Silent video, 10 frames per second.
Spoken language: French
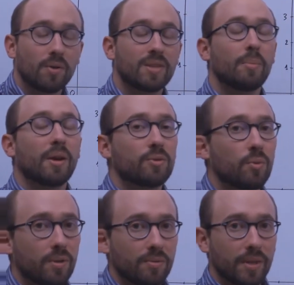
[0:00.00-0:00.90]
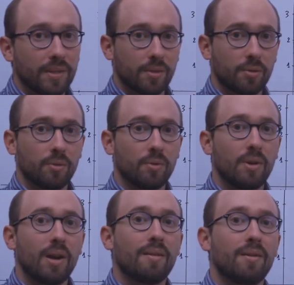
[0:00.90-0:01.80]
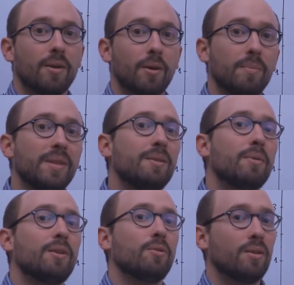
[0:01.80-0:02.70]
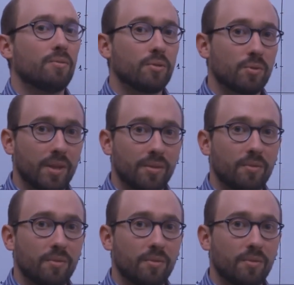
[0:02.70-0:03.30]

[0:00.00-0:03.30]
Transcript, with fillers: on s'aperçoit en fait que la valeur minimale de la fonction